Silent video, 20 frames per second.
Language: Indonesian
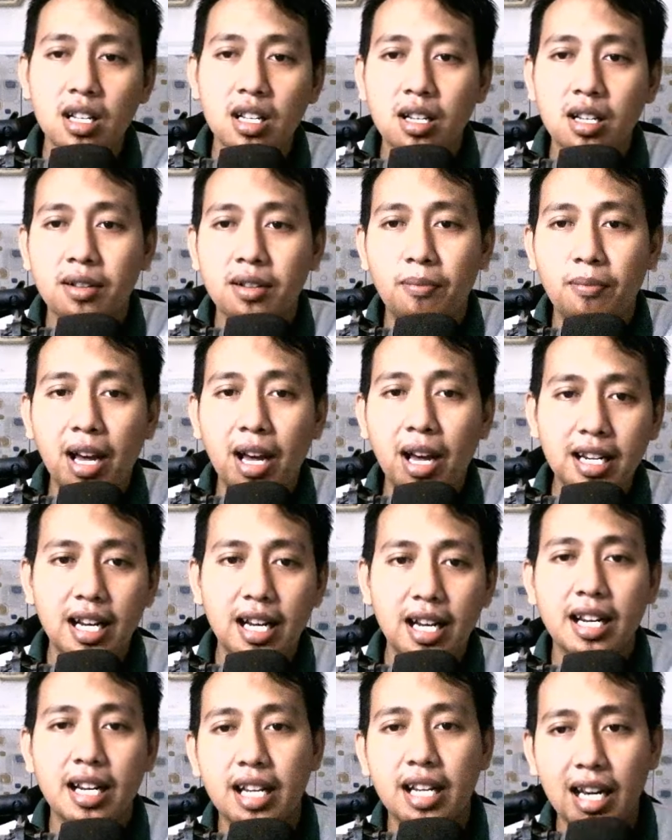
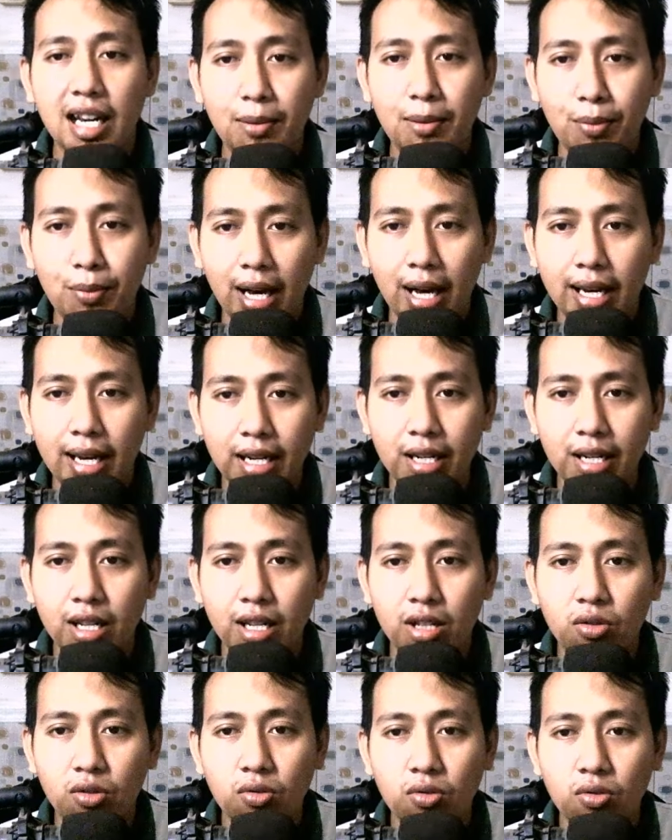Bandar dalam hal
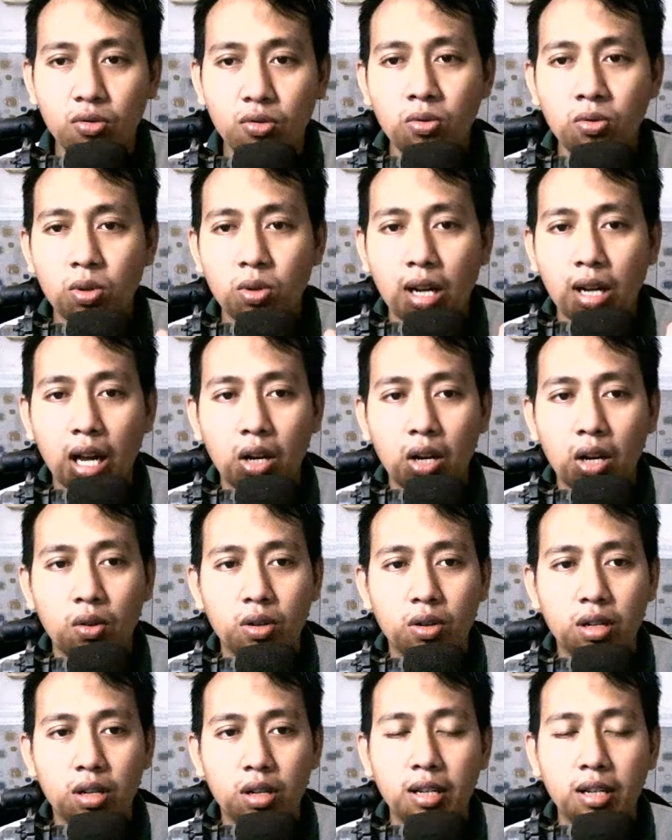ini itu kalau